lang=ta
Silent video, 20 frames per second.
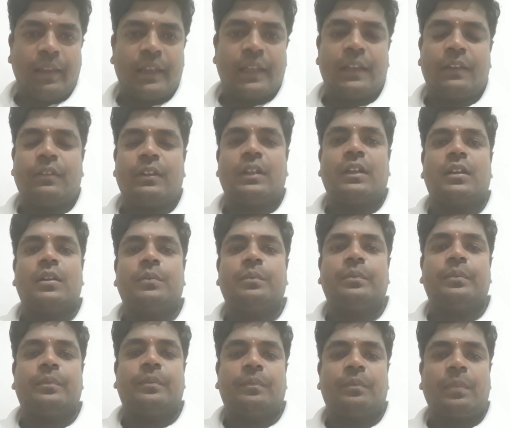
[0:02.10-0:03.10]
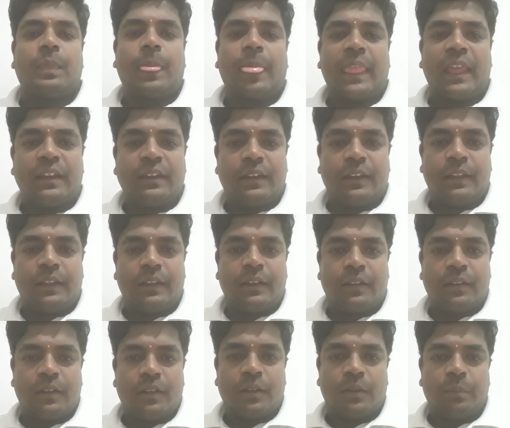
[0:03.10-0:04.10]
அனைவருக்கும் இனிய
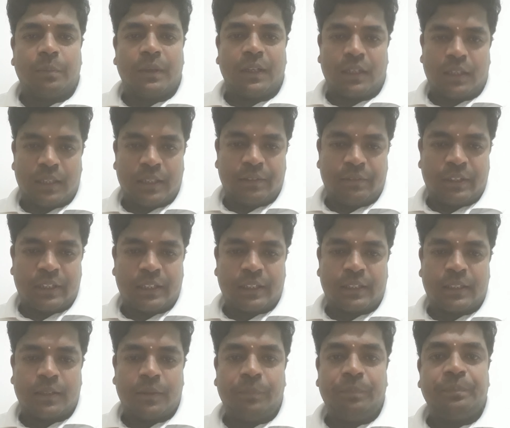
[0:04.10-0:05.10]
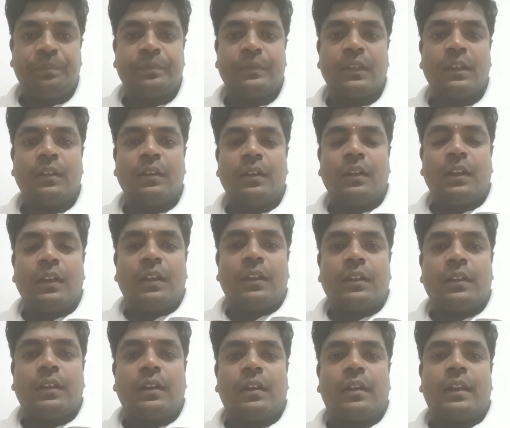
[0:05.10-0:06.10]
மாலை வணக்கம்
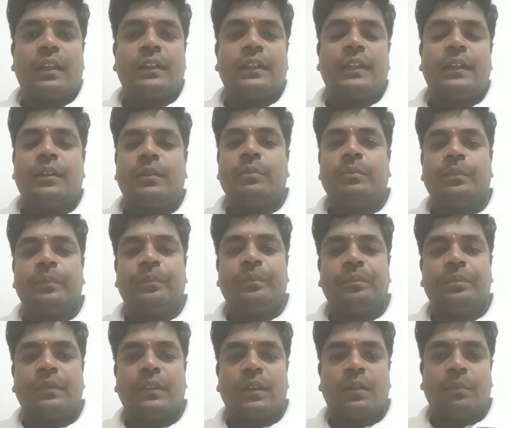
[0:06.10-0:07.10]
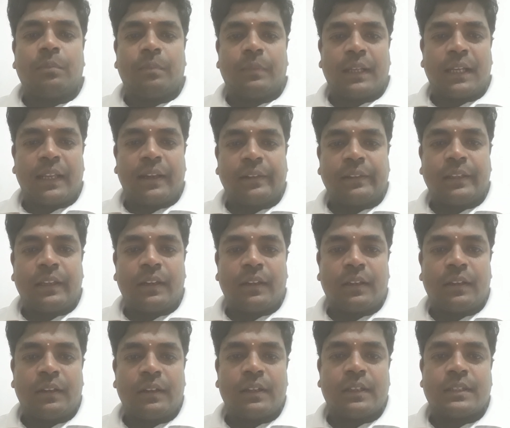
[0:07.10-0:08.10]
இன்றைய தினம்
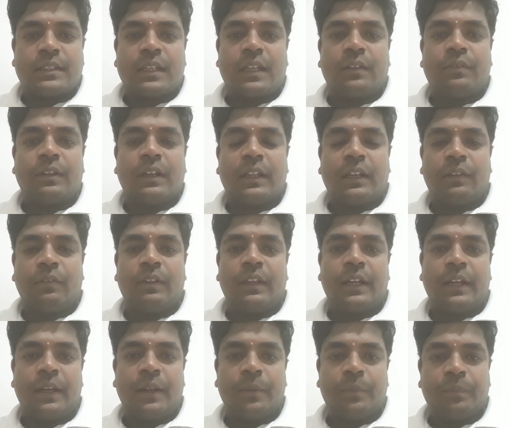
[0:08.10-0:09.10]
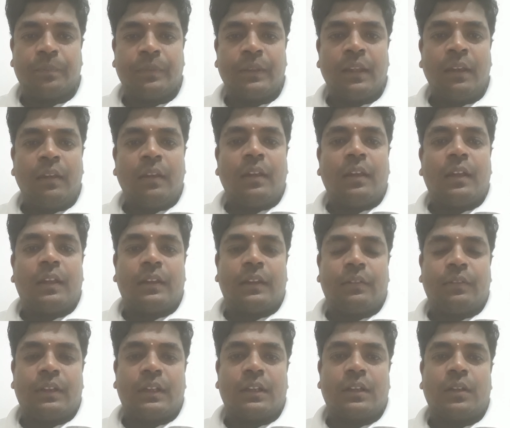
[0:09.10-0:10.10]
மலர்ந்திருக்கின்ற சர்வாரி வருடம்
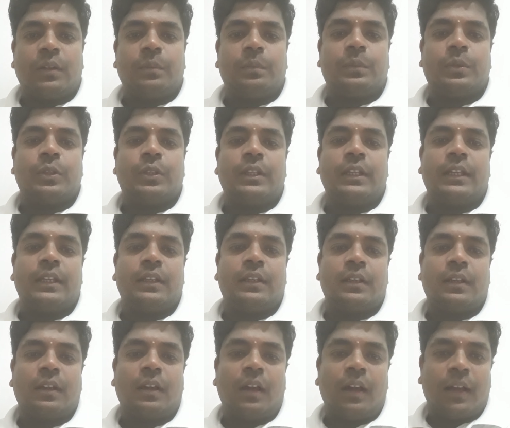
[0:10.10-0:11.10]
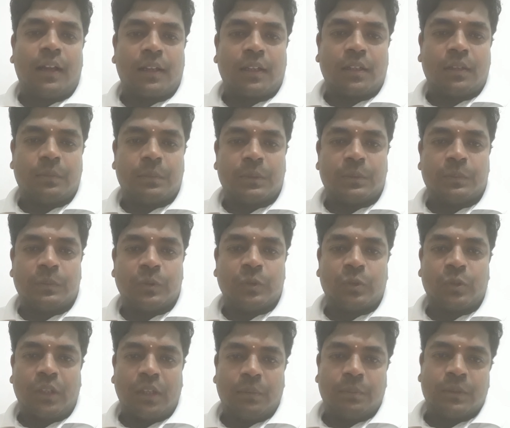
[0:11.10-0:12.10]
அனைவருக்கும் புதிய ஆக்கமும்
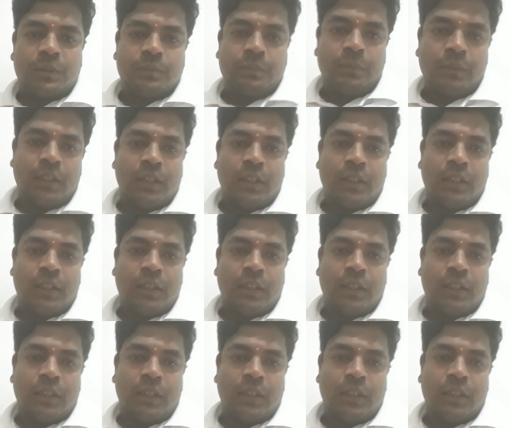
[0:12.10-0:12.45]
ஊக்கமும்